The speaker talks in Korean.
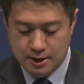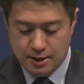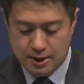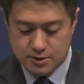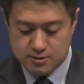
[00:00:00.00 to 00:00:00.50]

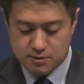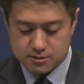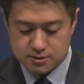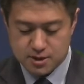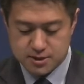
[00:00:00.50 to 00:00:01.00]

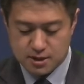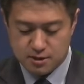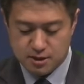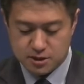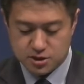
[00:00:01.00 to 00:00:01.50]
하나님께서
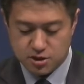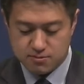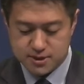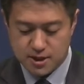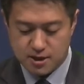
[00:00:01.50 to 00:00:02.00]
세상을
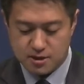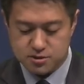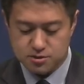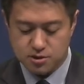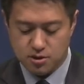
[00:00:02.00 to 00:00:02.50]
이처럼
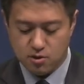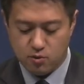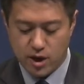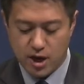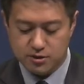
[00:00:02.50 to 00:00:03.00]
사랑하셔서
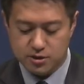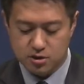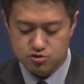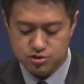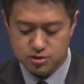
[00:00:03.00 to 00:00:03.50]

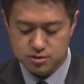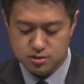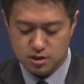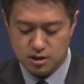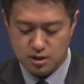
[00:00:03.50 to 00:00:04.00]
외아들을
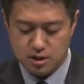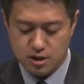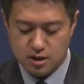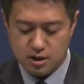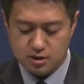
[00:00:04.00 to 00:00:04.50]

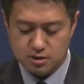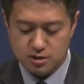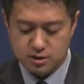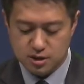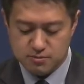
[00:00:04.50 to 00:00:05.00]
주셨으니 이는
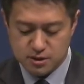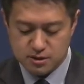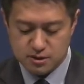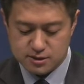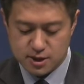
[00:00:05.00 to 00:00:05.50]
그를
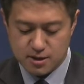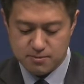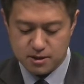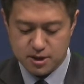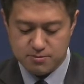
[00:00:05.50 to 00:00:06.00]
믿는
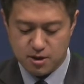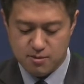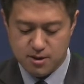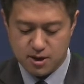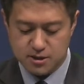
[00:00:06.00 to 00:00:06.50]
사람마다
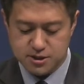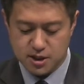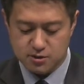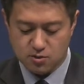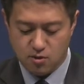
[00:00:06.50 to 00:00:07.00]
멸망하지
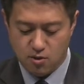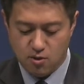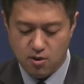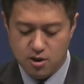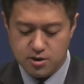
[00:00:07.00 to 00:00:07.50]

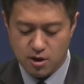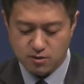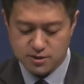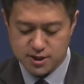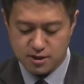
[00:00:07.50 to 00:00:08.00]
않고
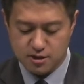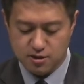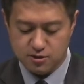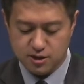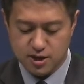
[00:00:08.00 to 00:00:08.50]
영생을
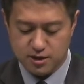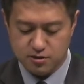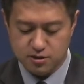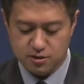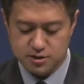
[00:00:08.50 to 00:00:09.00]
얻게
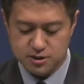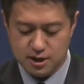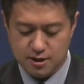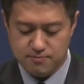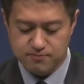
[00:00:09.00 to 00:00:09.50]
하려는 것이다.